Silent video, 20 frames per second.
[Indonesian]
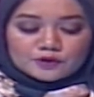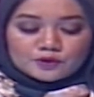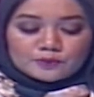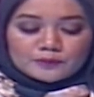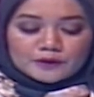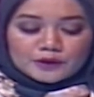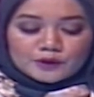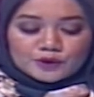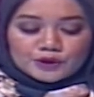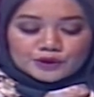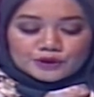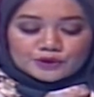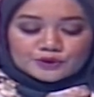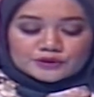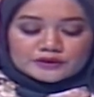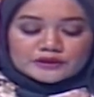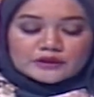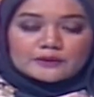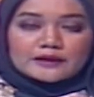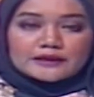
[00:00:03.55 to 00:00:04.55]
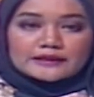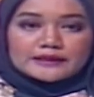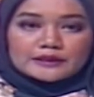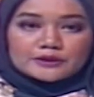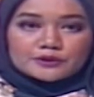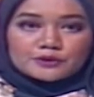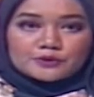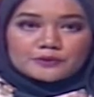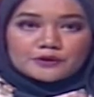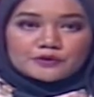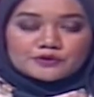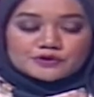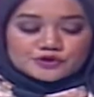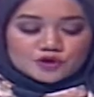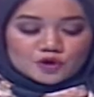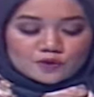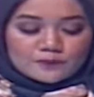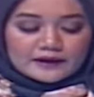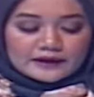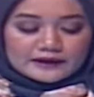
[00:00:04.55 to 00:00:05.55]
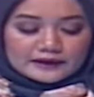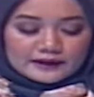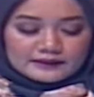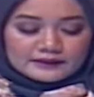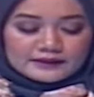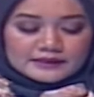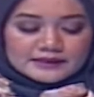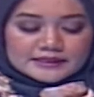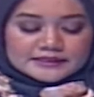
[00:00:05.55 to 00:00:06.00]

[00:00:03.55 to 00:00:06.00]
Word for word: Gubernur turta Wakil Gubernur Jawa Barat,